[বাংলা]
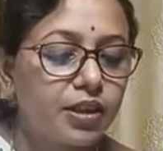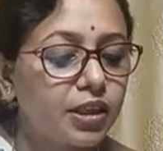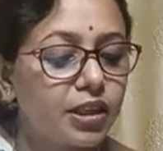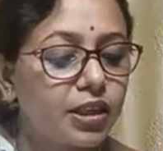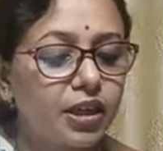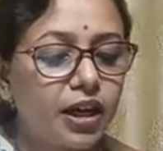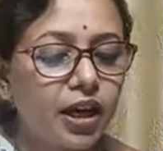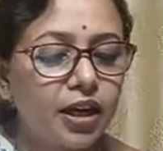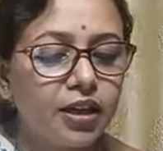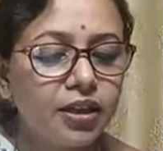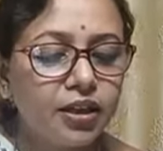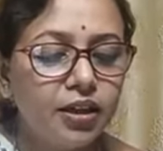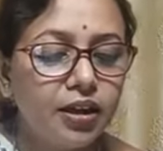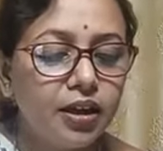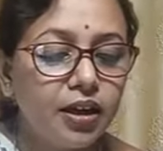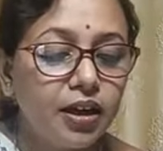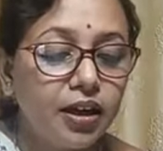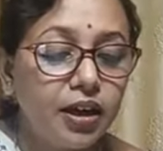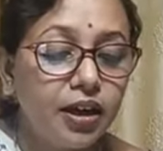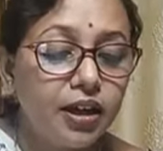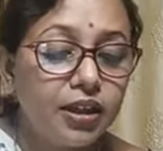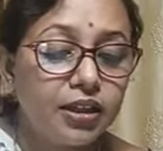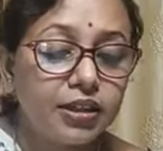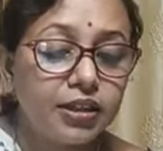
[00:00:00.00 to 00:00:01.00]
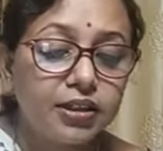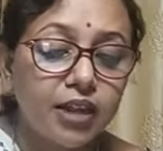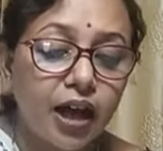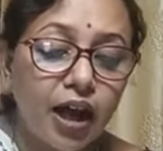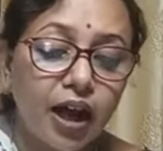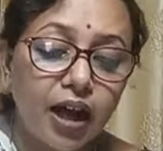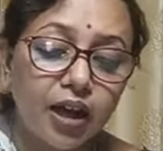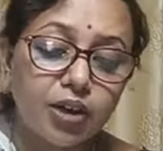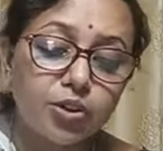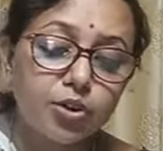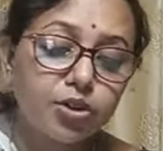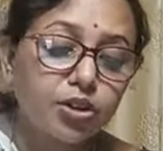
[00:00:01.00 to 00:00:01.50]
কি গান
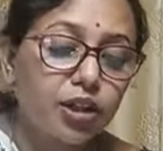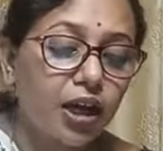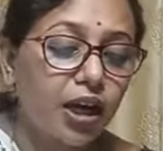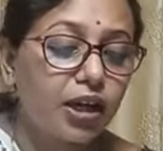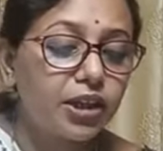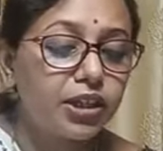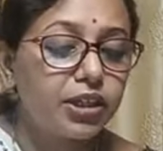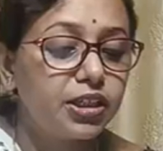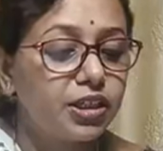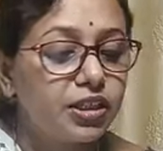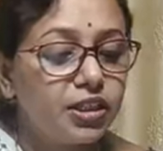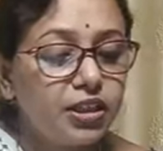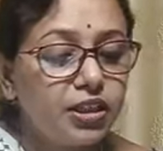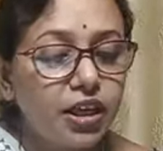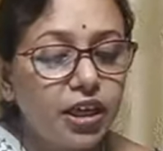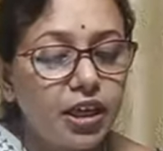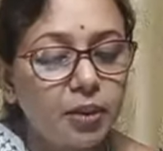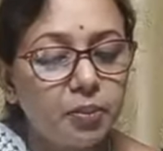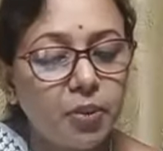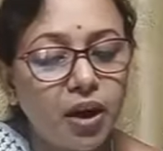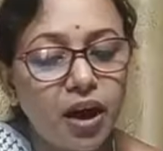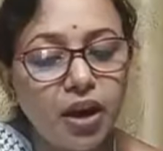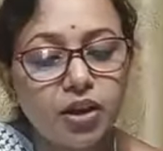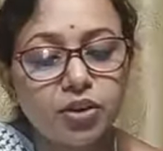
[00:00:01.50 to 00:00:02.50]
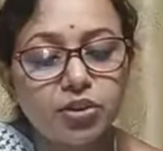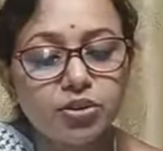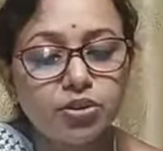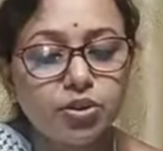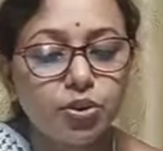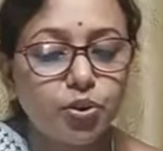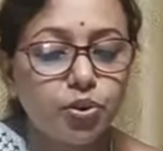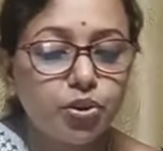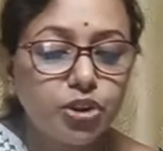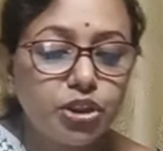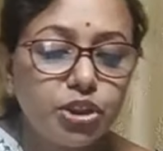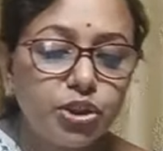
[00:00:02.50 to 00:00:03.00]
তারও তারিণী এবারও
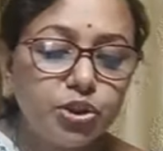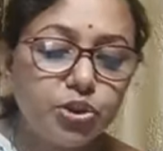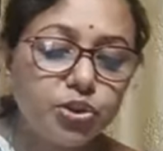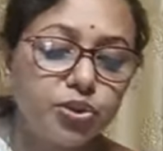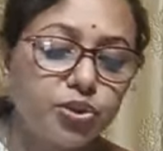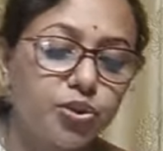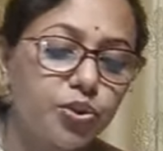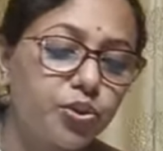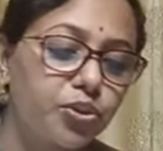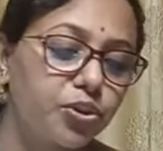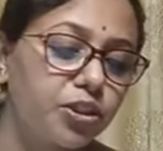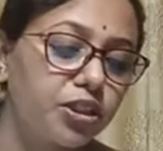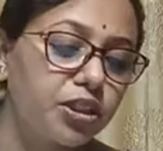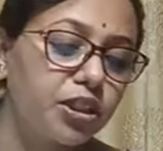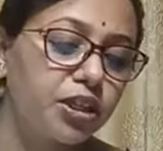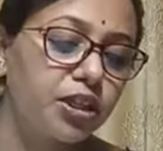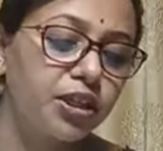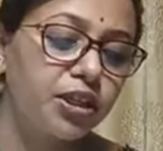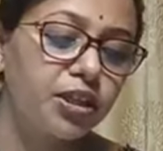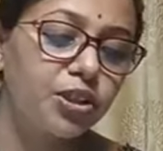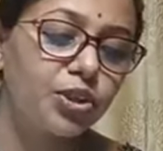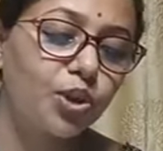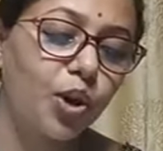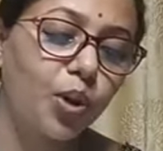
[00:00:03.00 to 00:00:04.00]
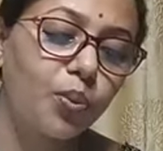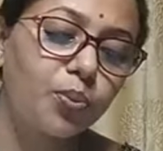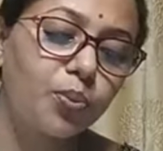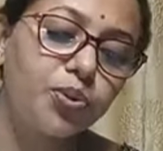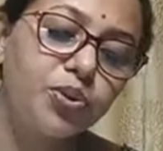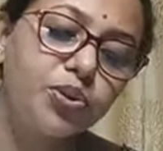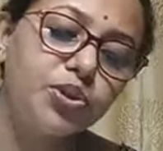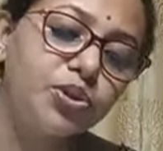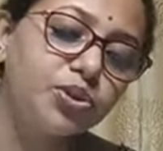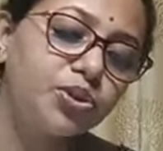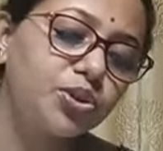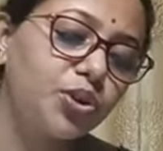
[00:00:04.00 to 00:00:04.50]
তরিত করিয়ে
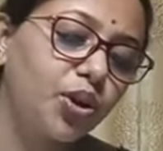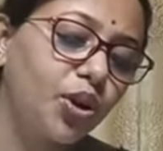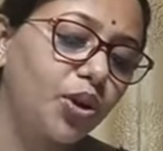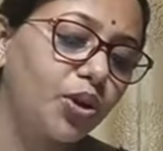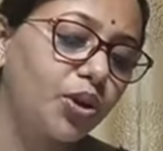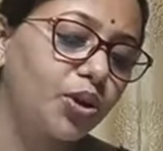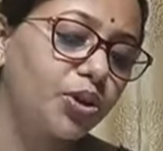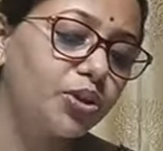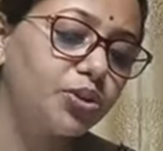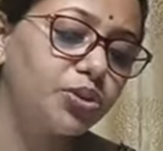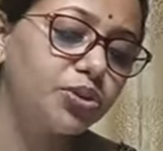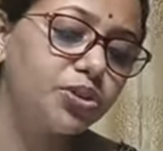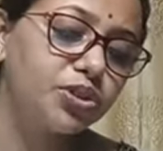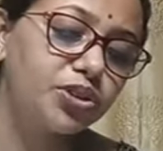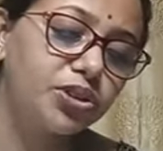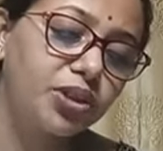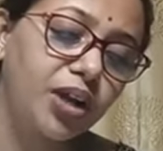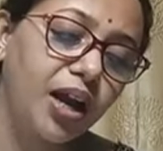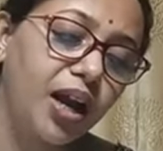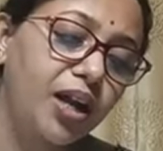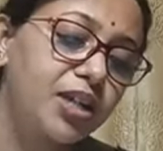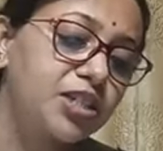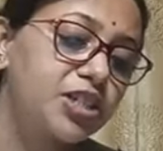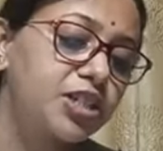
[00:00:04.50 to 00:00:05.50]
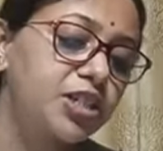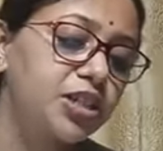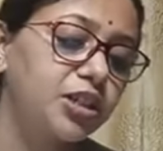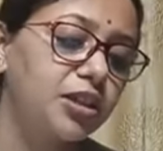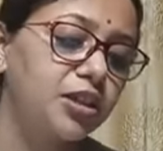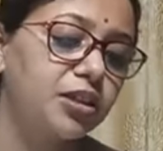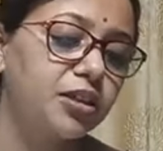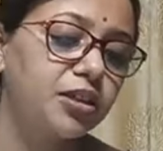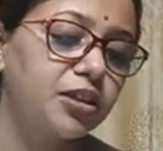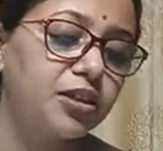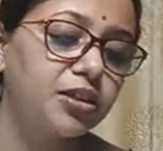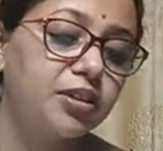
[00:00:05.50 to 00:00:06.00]
তপন তনয় ত্রাসে
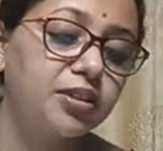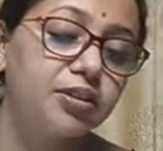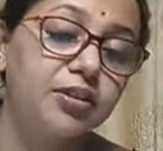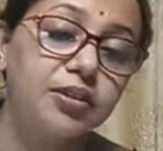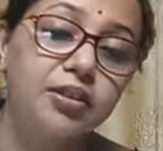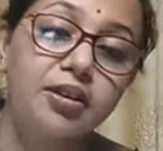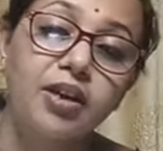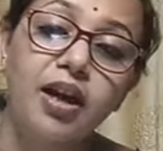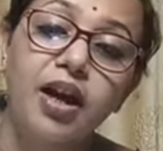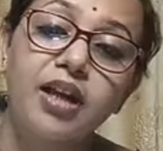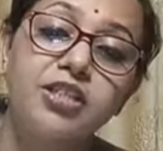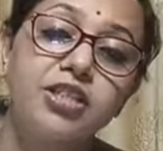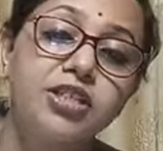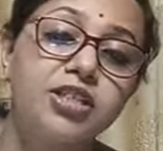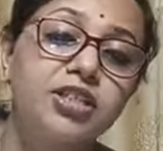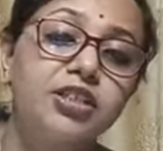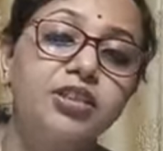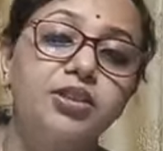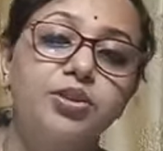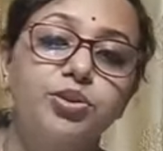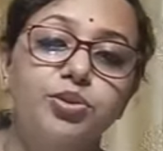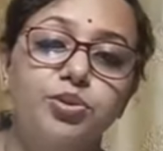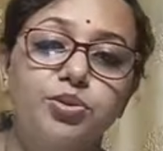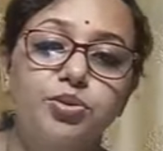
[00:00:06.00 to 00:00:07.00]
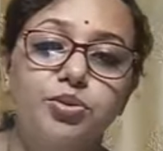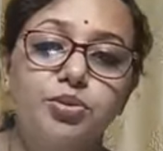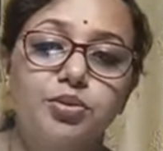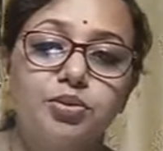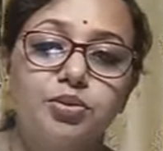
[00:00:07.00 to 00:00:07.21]
ত্রাসিত